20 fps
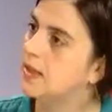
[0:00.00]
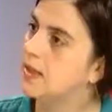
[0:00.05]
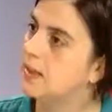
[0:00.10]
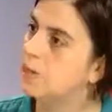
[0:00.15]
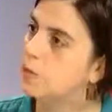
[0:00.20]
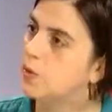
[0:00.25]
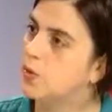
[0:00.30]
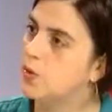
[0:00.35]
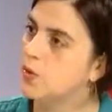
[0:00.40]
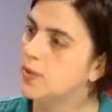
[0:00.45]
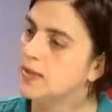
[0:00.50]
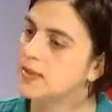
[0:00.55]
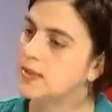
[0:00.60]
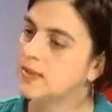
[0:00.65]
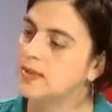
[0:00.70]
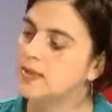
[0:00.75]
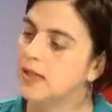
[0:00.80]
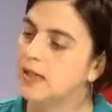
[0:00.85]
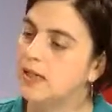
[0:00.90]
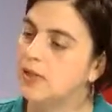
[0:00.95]
el apoyo
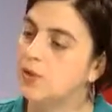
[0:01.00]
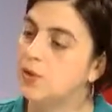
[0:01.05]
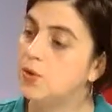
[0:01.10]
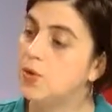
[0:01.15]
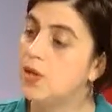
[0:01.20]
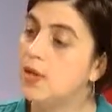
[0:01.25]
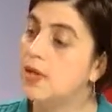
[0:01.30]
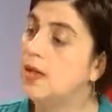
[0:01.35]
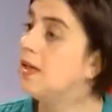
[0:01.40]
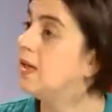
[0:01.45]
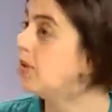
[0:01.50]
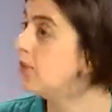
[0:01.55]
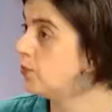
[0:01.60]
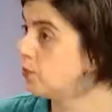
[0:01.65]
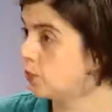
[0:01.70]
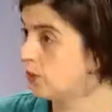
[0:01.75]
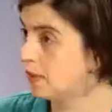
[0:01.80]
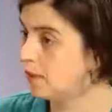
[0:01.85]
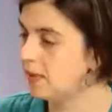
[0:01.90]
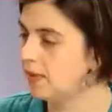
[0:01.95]
necesario, es
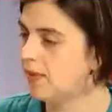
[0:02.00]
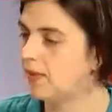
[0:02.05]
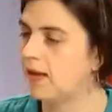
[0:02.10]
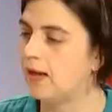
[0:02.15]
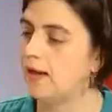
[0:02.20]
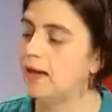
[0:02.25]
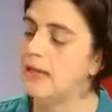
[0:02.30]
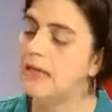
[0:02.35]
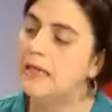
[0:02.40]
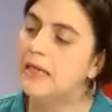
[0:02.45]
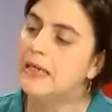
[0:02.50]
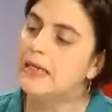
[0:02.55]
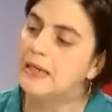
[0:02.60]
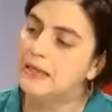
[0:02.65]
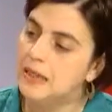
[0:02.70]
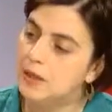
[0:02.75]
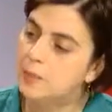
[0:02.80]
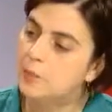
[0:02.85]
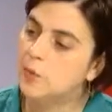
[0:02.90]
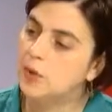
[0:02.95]
fundamental.
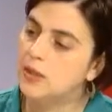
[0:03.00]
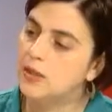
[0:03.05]
Y es por